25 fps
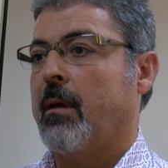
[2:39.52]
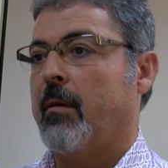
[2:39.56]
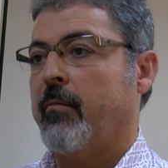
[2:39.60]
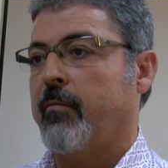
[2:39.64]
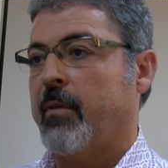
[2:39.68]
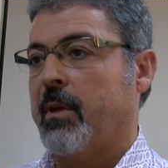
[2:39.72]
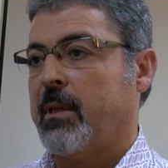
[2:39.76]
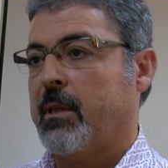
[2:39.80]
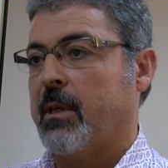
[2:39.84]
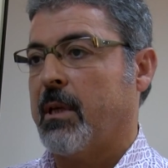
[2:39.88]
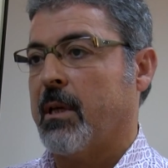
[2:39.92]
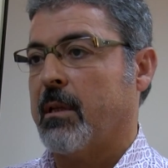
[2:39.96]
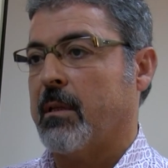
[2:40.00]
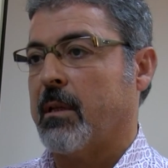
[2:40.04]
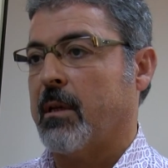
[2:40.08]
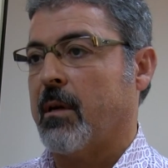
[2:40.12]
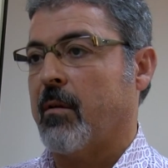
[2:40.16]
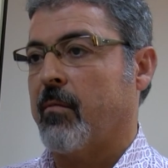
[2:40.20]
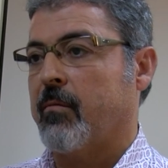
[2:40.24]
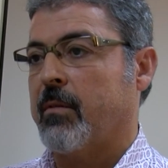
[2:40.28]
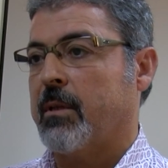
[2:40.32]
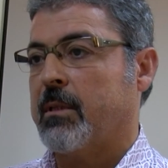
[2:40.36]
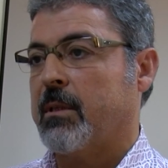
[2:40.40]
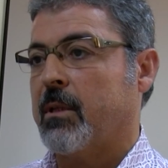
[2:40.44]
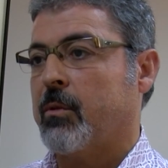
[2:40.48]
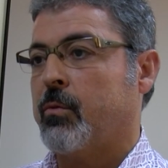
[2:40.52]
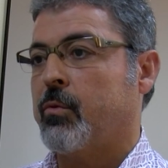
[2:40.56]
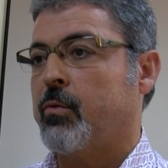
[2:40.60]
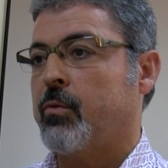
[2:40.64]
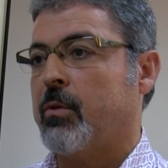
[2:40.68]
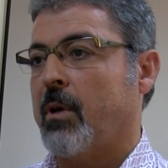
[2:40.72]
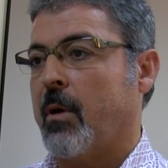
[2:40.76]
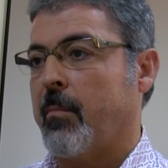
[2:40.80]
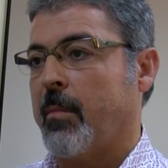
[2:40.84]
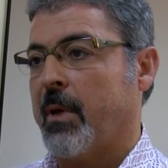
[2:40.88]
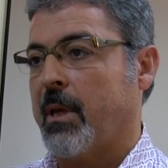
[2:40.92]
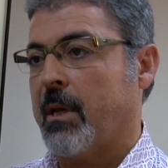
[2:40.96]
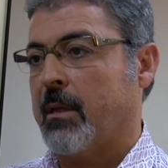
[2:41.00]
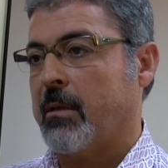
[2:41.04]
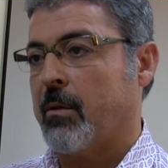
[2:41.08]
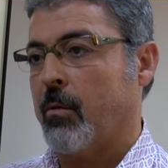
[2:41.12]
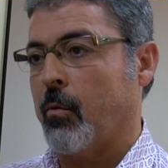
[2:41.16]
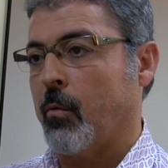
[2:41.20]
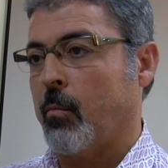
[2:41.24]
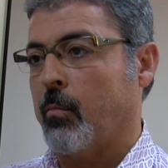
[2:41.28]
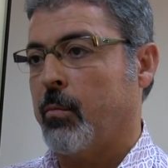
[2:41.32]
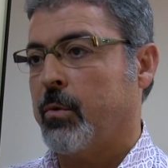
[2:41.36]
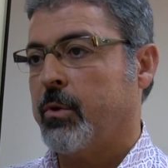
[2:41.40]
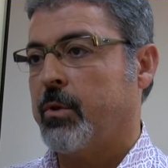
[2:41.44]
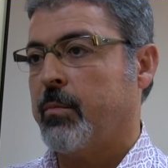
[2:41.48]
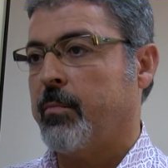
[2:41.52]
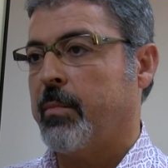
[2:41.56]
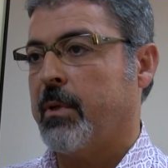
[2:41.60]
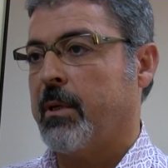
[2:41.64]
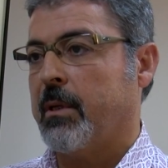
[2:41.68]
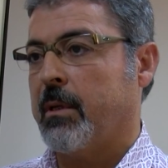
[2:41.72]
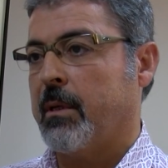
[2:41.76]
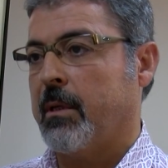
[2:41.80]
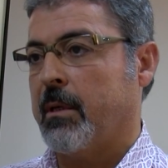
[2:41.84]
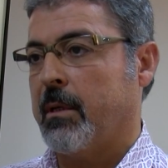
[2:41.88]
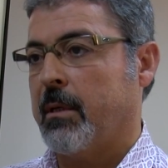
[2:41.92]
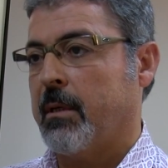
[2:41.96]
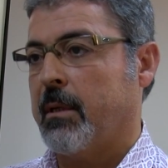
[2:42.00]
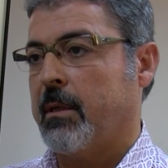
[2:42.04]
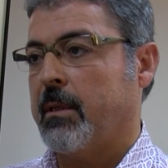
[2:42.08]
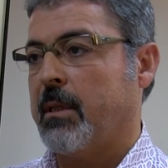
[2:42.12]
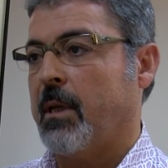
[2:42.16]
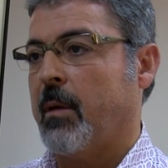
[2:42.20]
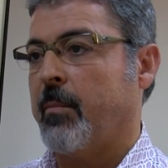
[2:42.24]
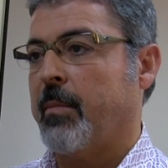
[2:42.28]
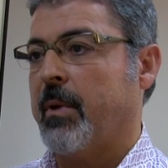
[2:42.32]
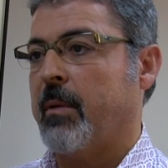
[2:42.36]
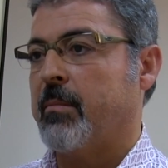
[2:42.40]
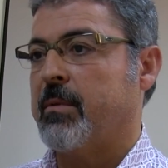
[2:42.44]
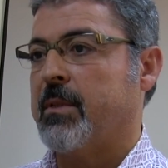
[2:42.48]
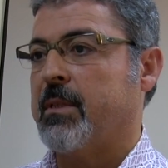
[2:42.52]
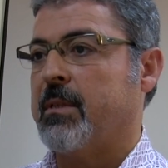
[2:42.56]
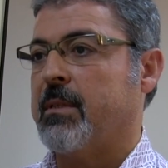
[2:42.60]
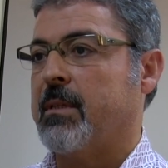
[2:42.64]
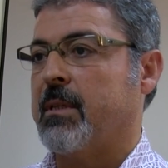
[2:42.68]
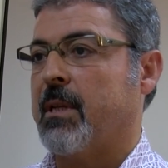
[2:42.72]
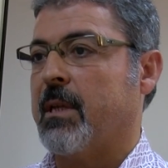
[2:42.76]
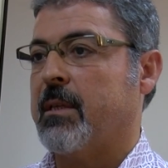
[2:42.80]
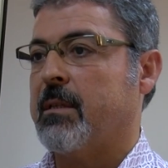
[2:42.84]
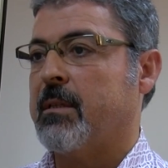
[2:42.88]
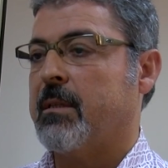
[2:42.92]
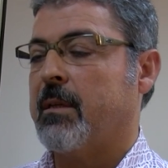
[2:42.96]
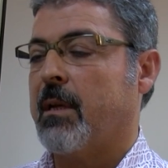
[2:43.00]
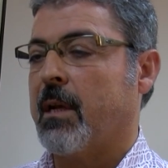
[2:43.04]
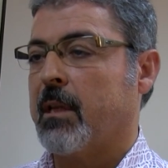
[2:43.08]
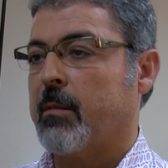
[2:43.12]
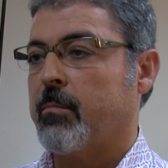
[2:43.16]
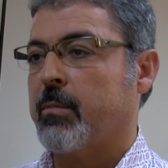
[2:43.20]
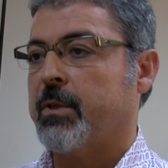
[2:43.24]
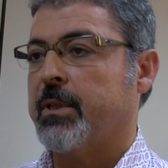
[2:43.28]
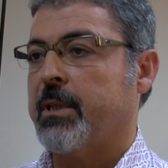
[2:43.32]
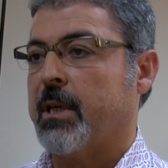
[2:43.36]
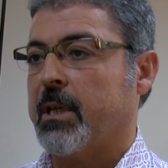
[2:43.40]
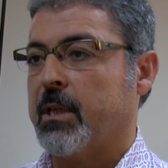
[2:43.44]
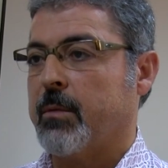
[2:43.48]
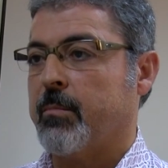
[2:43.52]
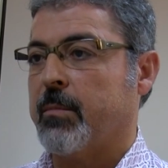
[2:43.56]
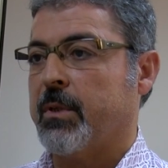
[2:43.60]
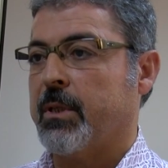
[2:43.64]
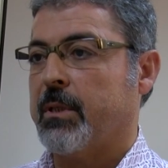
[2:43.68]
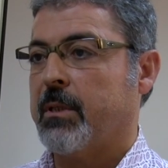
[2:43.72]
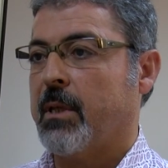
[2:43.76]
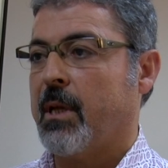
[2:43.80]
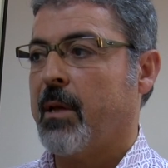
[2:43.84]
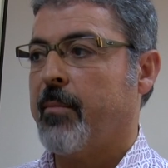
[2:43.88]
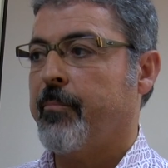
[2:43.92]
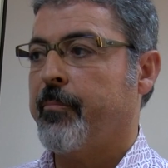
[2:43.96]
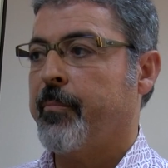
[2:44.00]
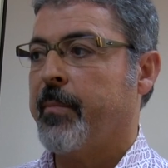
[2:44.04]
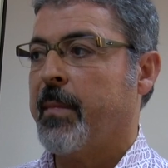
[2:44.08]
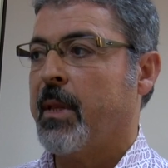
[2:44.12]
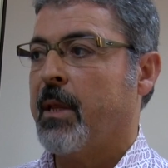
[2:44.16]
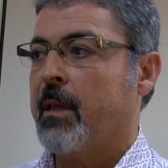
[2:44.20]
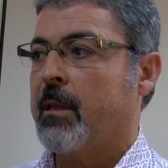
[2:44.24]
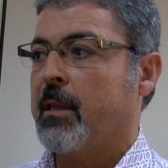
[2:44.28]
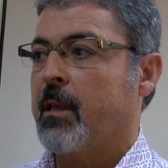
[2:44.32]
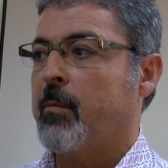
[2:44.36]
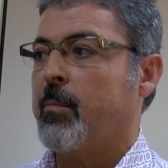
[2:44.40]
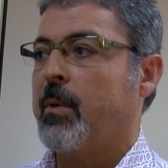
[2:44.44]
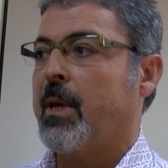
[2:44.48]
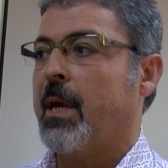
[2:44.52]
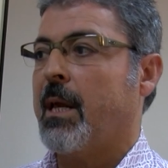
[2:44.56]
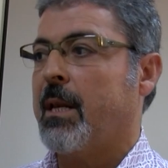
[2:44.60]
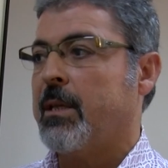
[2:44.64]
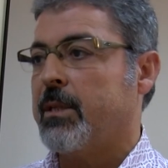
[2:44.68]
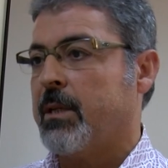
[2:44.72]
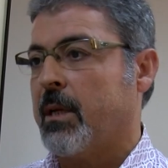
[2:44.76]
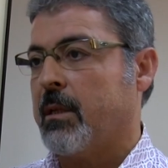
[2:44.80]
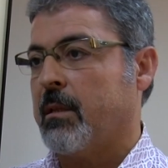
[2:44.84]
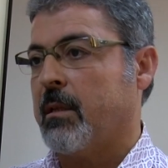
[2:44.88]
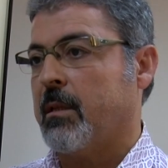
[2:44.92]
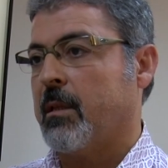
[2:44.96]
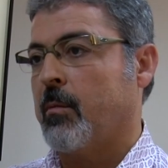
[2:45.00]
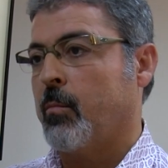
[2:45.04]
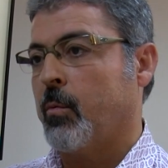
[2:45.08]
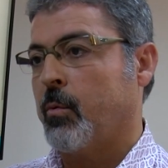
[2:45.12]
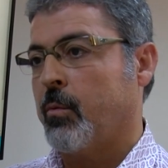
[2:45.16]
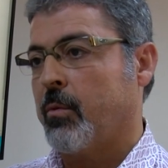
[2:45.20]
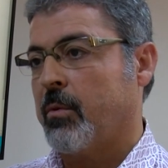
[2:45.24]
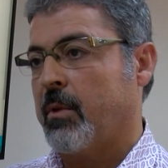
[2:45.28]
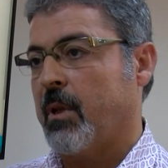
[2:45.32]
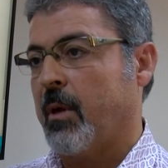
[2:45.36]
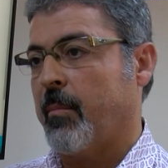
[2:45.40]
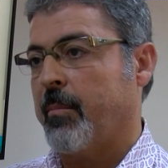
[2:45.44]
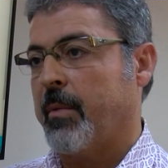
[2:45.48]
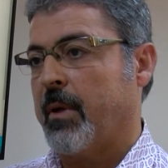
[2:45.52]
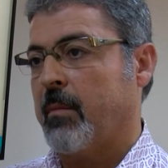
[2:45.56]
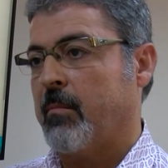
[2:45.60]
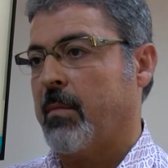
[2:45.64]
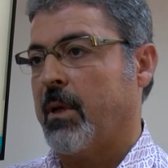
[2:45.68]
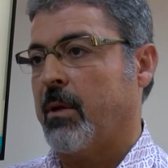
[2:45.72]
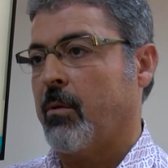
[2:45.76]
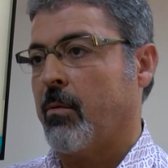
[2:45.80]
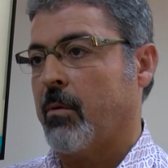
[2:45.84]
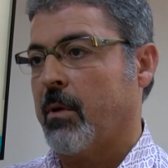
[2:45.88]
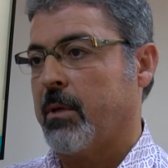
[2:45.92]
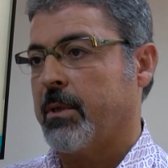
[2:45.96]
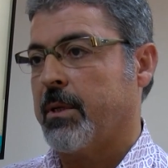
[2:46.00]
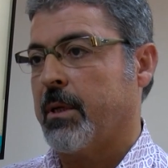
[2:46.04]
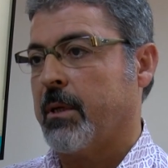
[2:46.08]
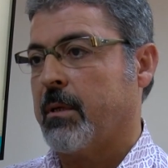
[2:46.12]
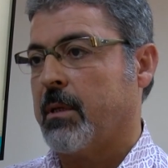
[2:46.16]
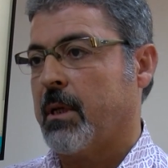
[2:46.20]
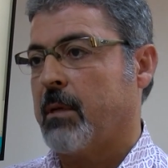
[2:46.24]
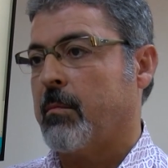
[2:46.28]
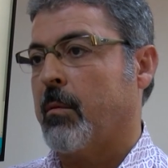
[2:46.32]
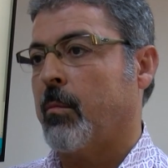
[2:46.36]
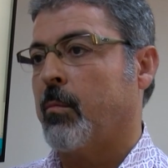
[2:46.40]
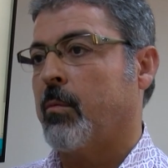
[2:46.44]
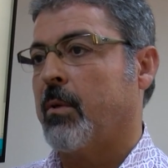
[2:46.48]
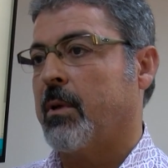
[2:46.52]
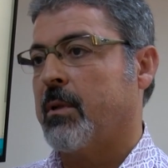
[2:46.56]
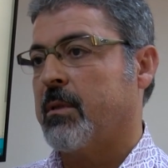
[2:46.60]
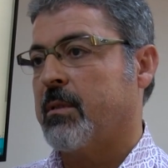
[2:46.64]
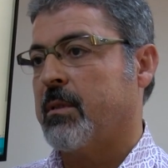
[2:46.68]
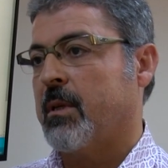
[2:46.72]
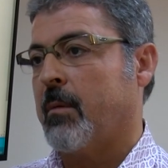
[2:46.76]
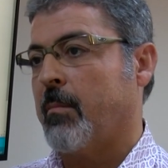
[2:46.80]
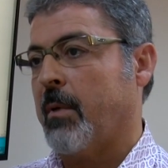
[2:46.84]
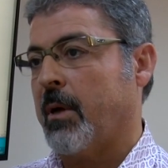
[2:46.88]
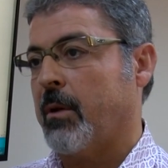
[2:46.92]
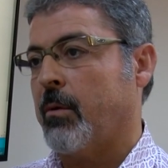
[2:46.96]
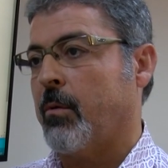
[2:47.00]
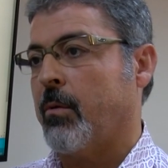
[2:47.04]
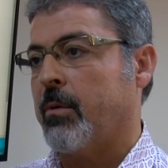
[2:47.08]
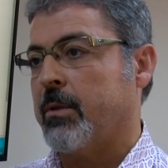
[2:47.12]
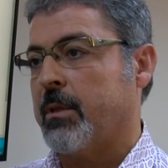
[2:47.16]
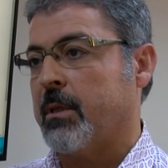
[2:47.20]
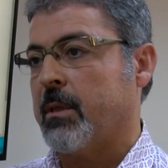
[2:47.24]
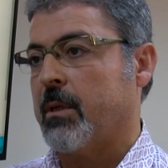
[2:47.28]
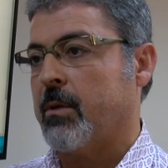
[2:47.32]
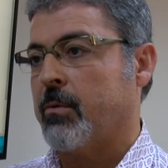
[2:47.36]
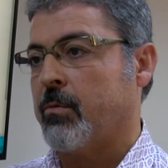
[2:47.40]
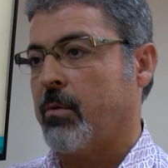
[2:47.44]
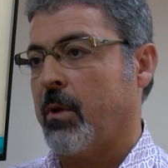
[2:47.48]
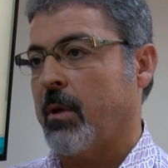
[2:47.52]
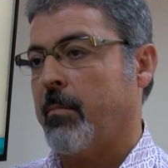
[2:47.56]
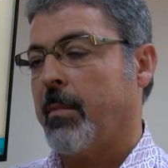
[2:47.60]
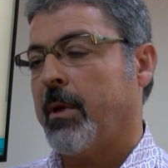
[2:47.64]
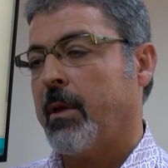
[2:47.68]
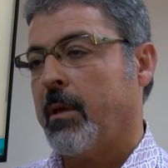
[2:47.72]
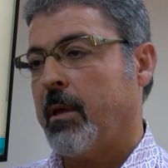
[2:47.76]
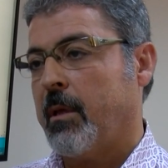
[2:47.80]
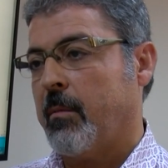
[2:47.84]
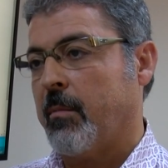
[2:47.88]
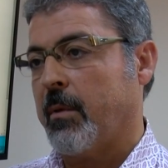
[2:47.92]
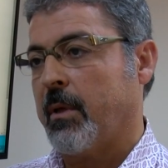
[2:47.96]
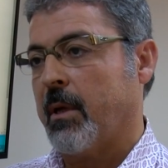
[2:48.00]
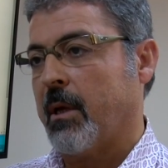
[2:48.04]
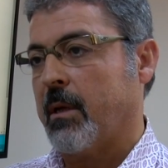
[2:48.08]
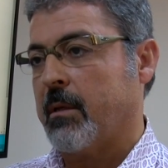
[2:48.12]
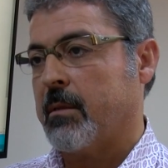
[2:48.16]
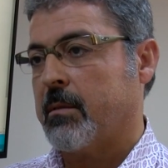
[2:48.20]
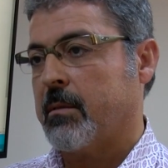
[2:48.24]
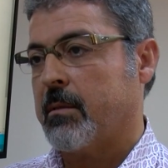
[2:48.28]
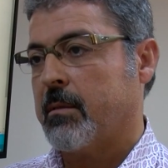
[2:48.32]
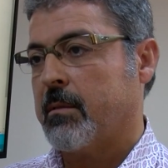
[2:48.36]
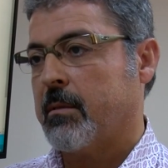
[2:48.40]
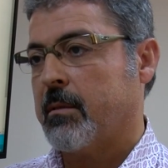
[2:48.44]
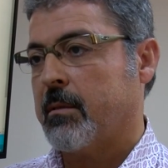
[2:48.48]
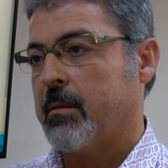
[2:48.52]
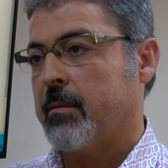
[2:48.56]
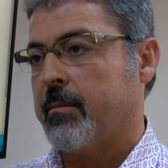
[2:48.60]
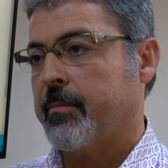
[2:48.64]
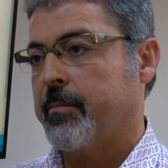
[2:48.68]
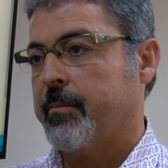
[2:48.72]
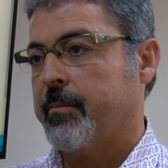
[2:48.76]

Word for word: Fethiye taraflarında tsunamiye neden olmuş bir e, deprem silsilesi yaratmış geçmişte. Tabi gelecekte de bu tür depremler olacaktır ama bunların zamanını önceden söylemek imkansız.